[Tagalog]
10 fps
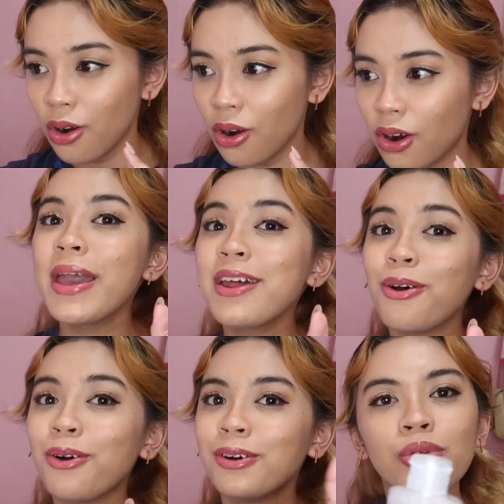ko.
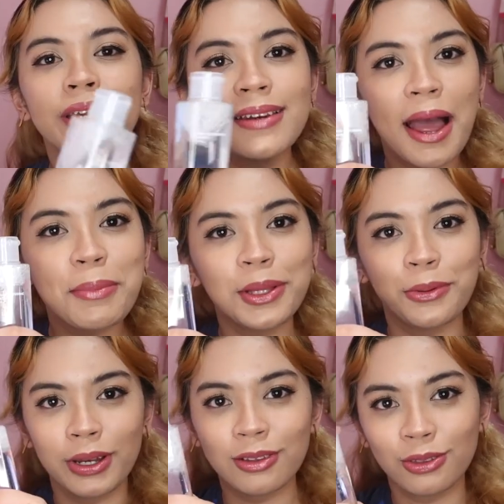Pero, nung ginamit
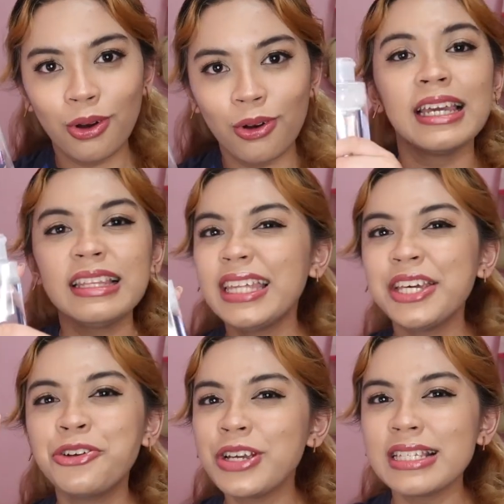ko ito,
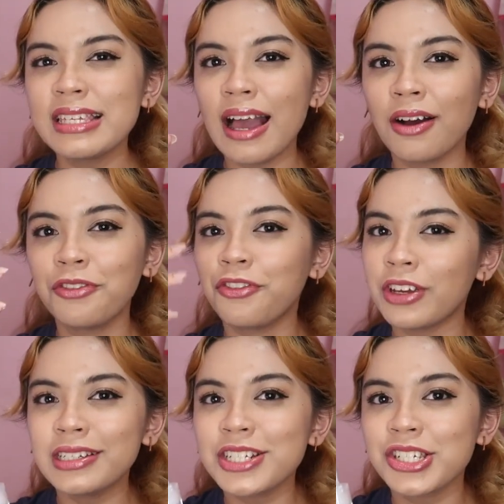hindi greasy ang
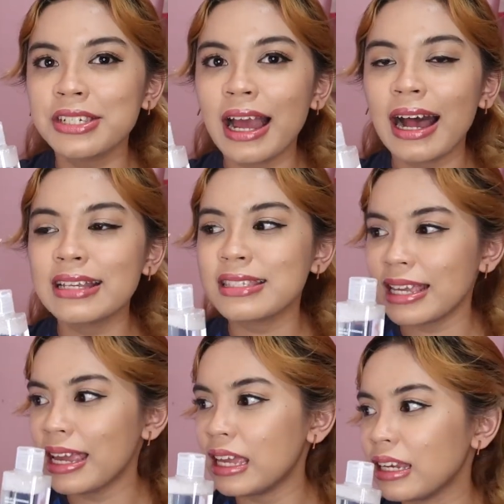finish niya as
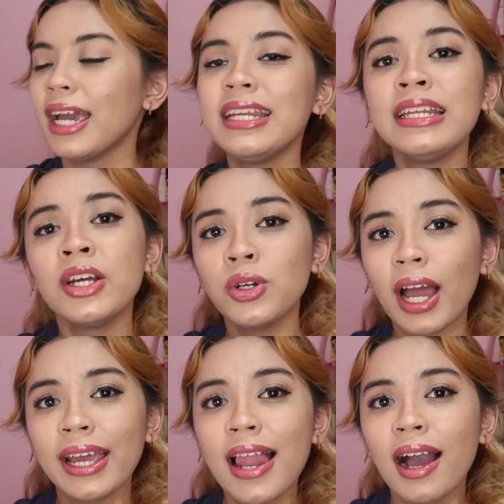in. And hindi ko
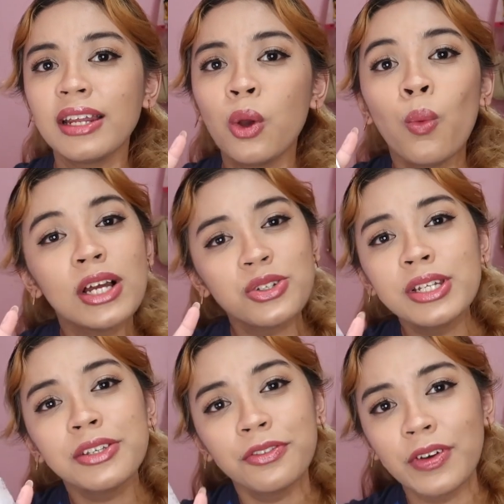na kailangan i-wash
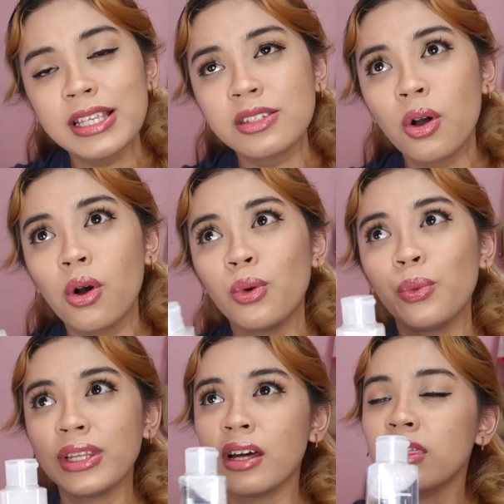ulit yung face ko
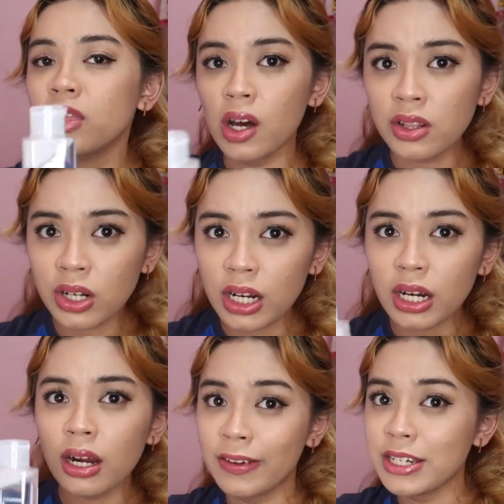with
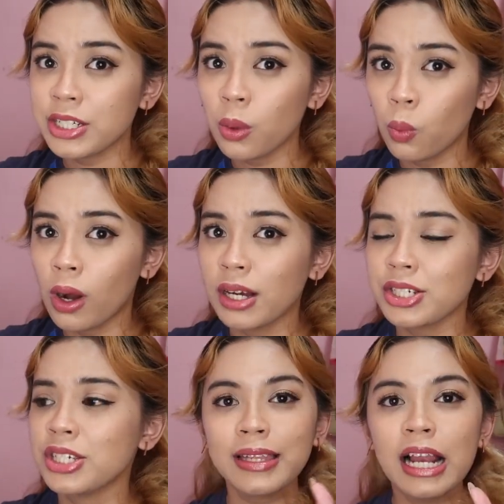another facial
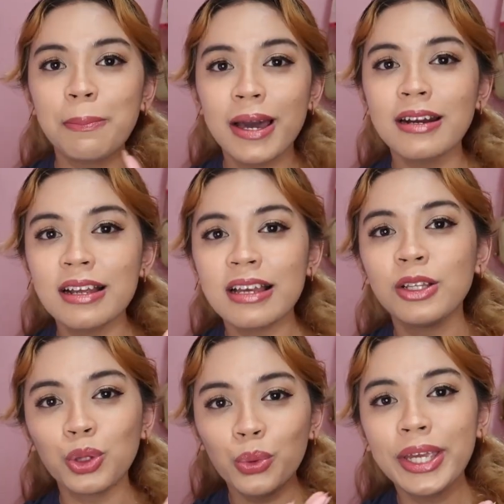wash dahil parang
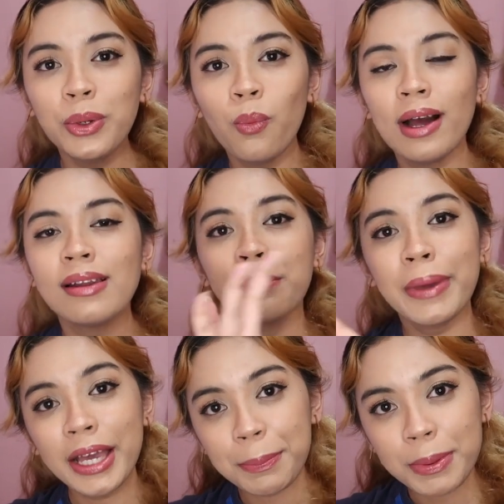naging 2-in-1
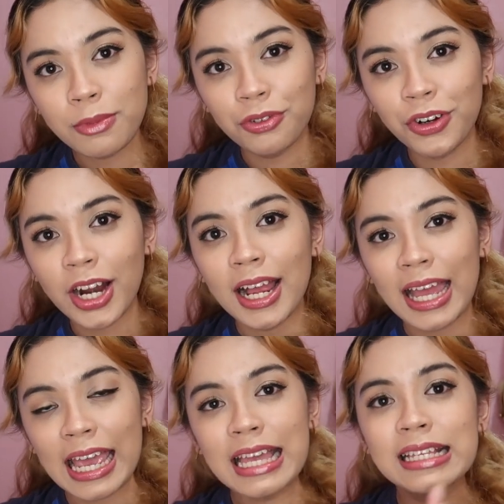makeup remover
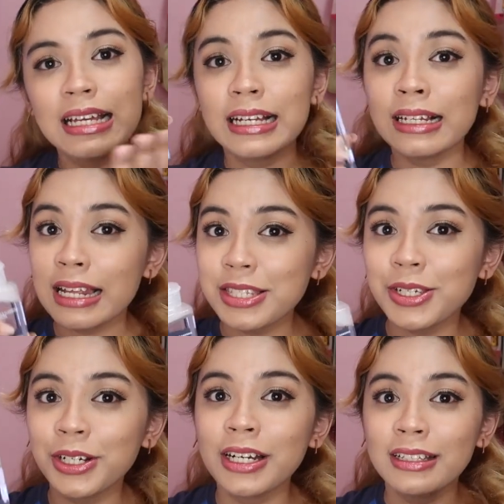and
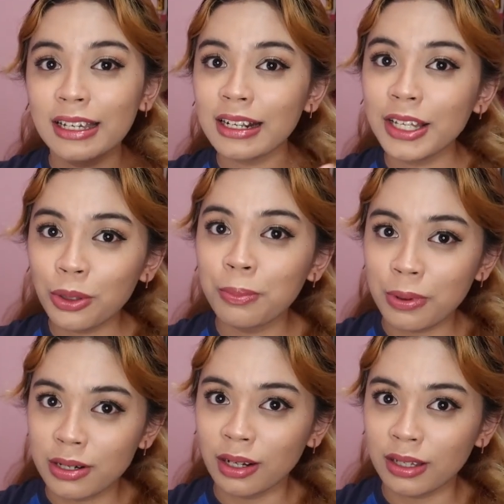cleanser na rin itong
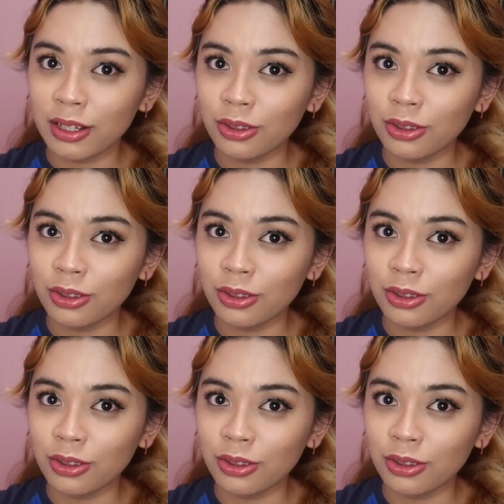product na